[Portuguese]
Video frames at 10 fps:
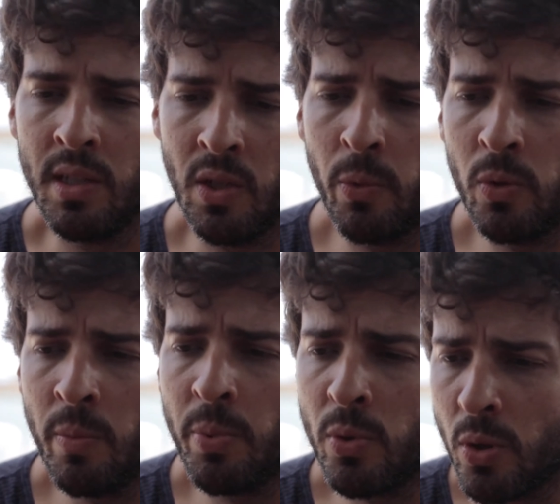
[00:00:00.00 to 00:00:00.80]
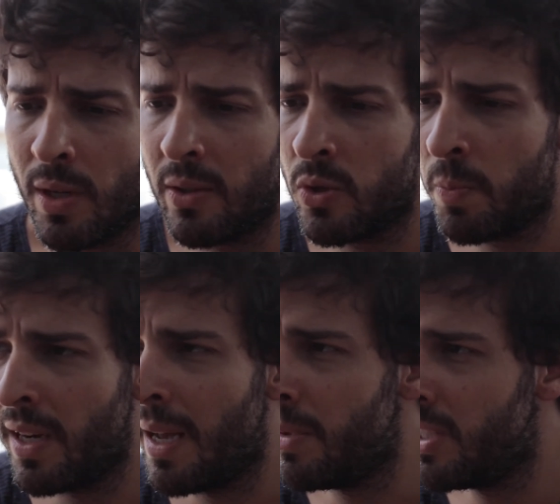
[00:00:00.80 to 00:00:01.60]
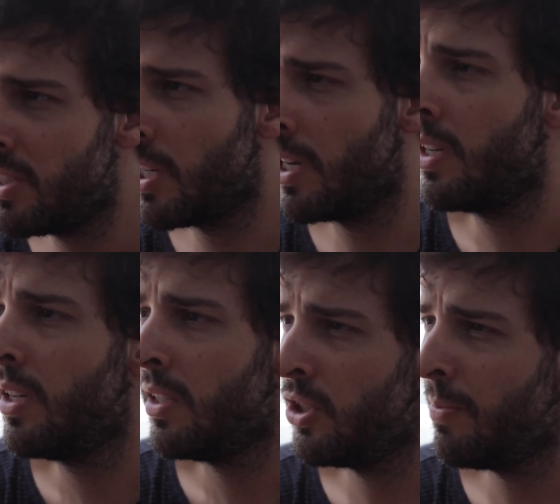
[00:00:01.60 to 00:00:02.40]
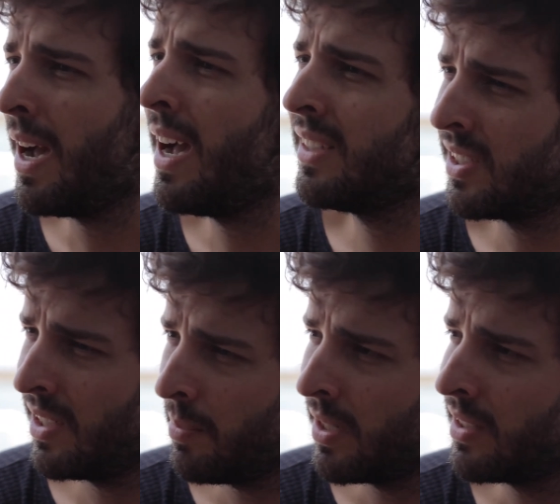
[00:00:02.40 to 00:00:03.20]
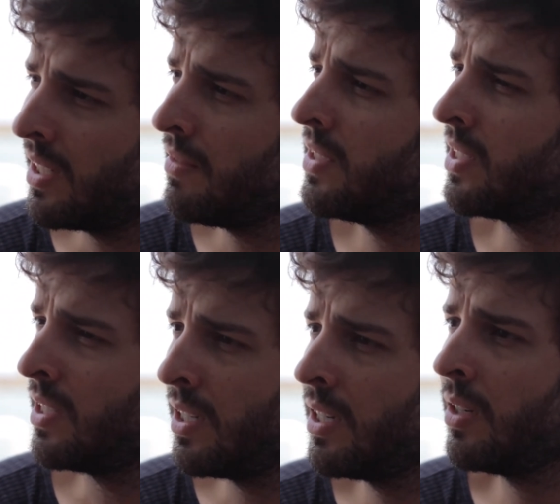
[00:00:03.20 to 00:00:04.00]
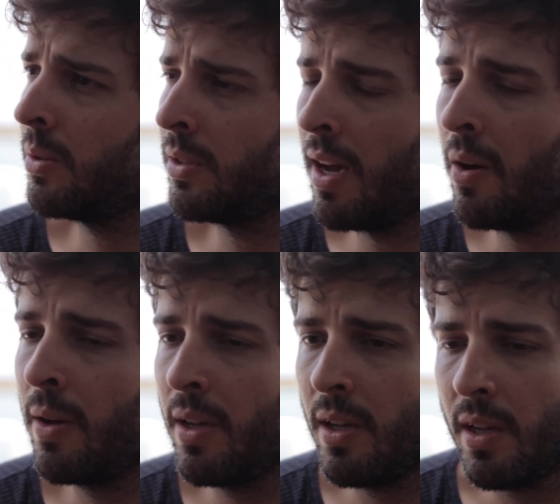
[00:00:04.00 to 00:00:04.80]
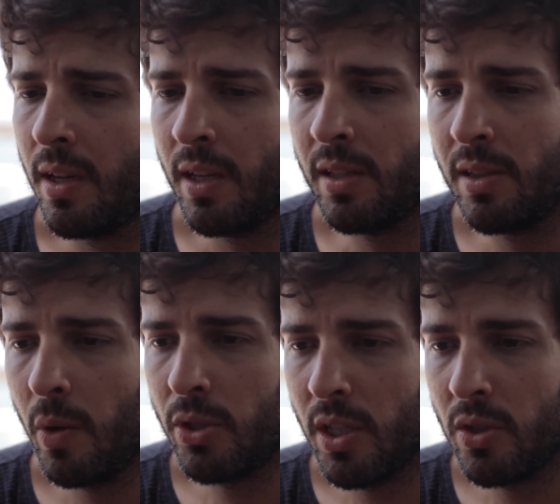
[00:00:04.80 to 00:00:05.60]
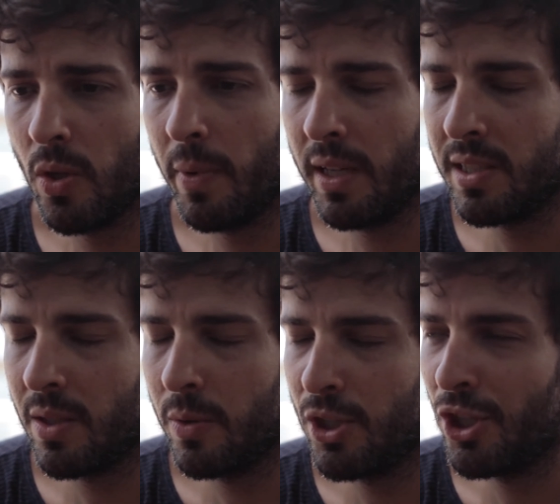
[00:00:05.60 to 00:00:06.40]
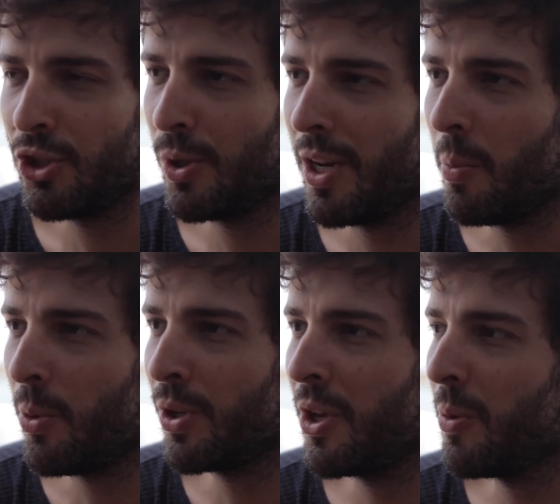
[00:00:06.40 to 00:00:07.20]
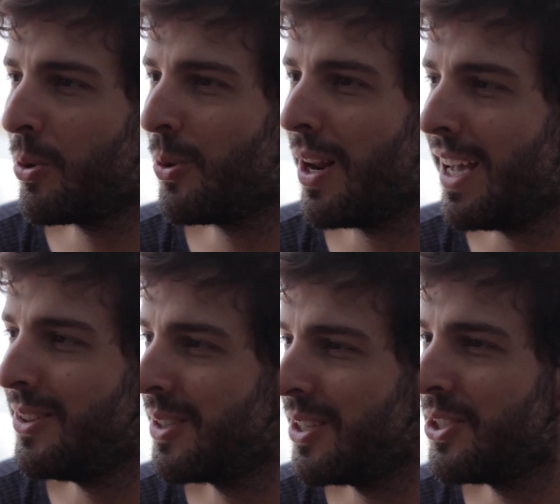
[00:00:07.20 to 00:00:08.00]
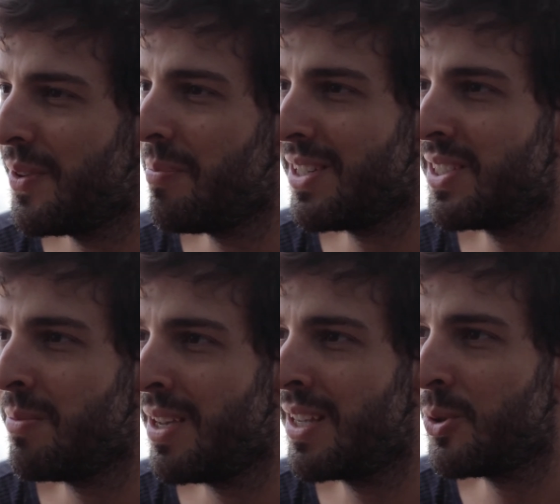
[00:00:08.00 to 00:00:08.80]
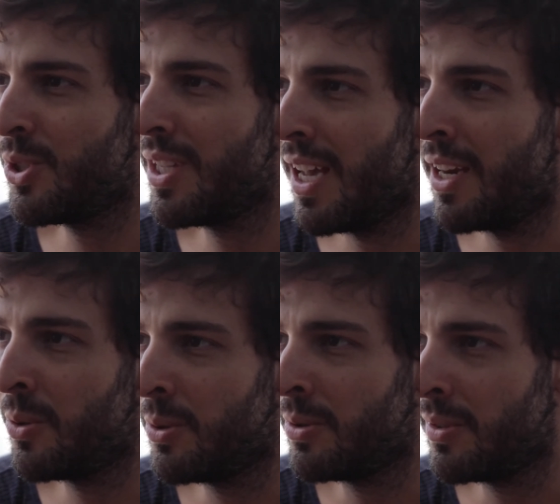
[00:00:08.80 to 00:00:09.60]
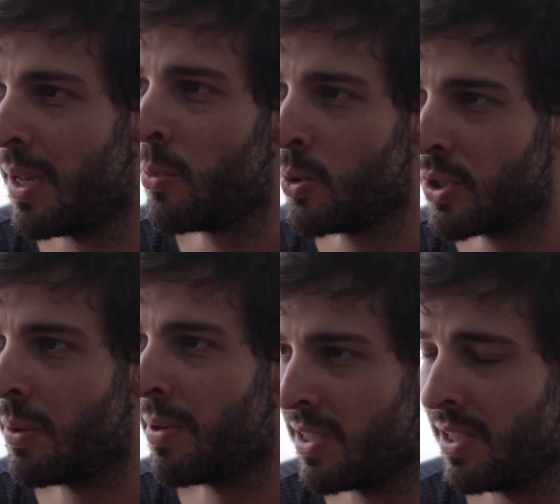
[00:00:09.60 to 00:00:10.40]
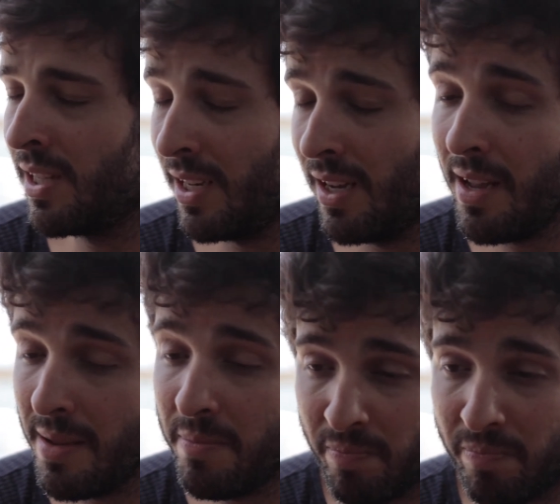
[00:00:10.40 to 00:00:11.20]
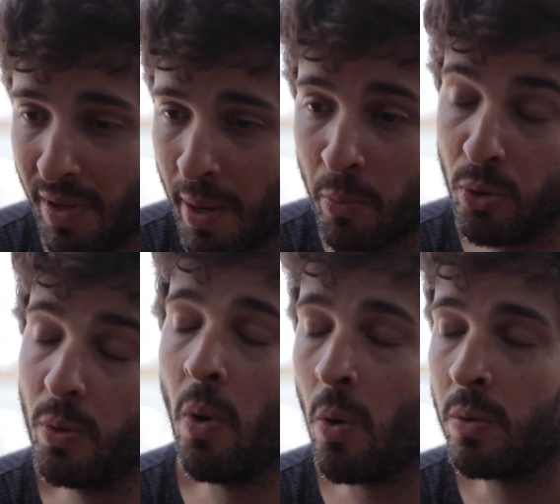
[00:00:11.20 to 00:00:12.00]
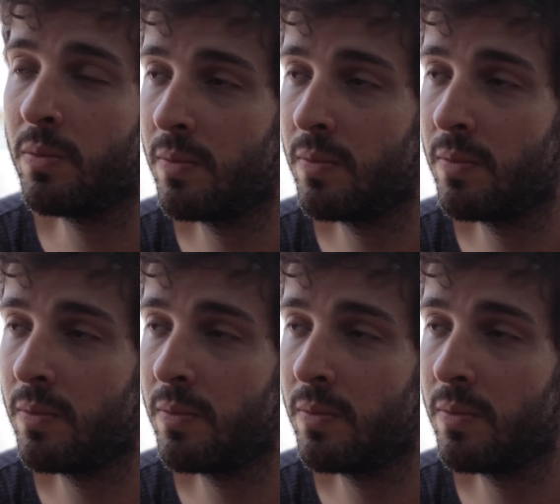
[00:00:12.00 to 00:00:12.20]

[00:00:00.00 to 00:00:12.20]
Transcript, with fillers: são muito impulsionados pela mídia de massa, né, pela televisão tal. Então acho que é só uma questão da gente olhar um pouquinho para o lado que a gente vai perceber que o cenário da música brasileira é, é muito bom.